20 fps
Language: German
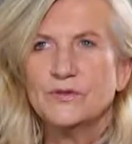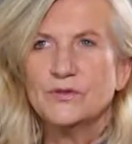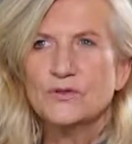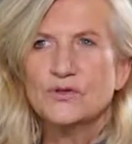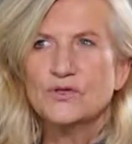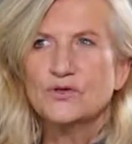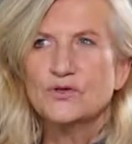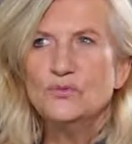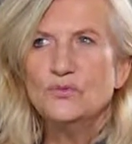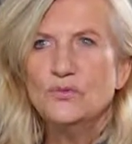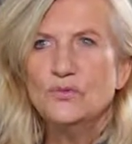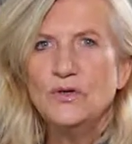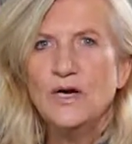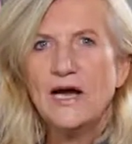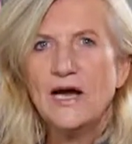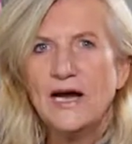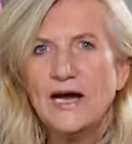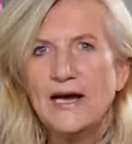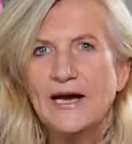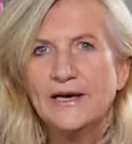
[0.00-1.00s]
Schul,
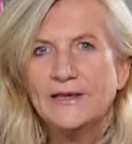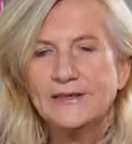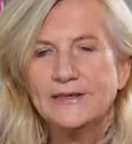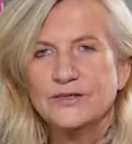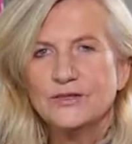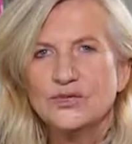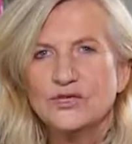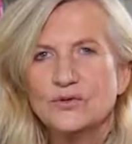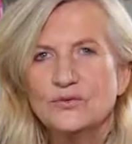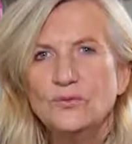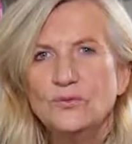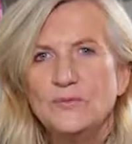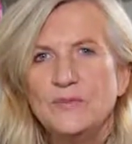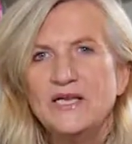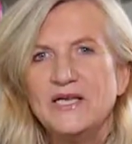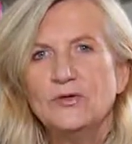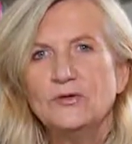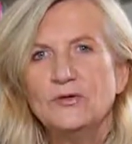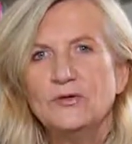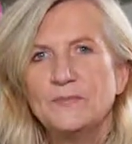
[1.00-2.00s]
äh,
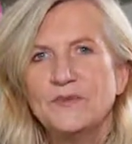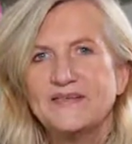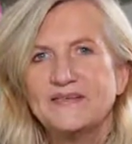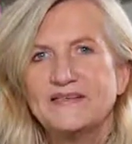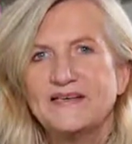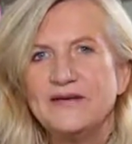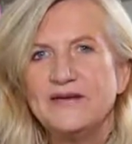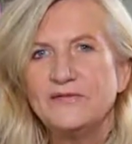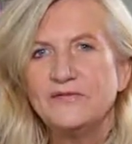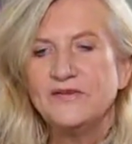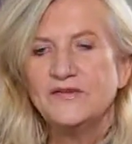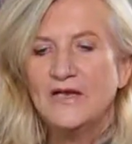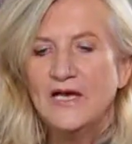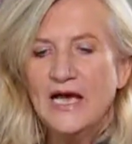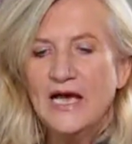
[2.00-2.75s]
Schulbildung betrifft,